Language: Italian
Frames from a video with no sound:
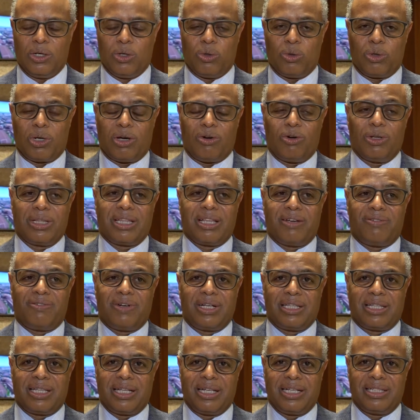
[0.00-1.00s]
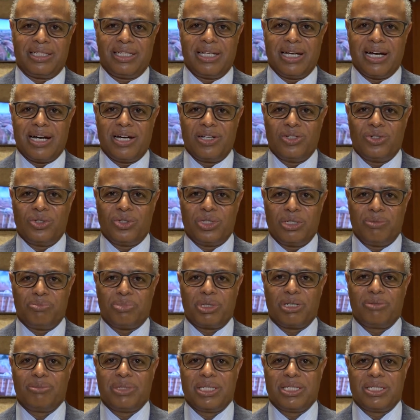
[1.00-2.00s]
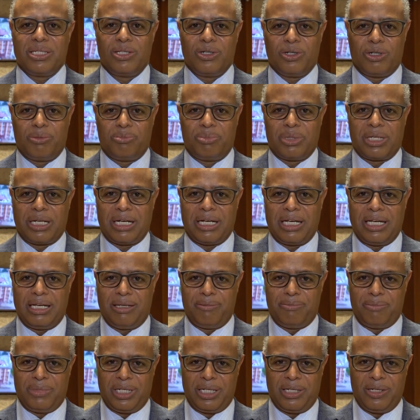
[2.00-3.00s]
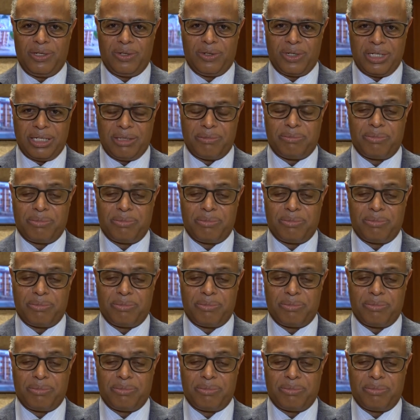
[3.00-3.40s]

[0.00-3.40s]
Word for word: Una volta fatta la diagnosi, prima si opera e meglio è,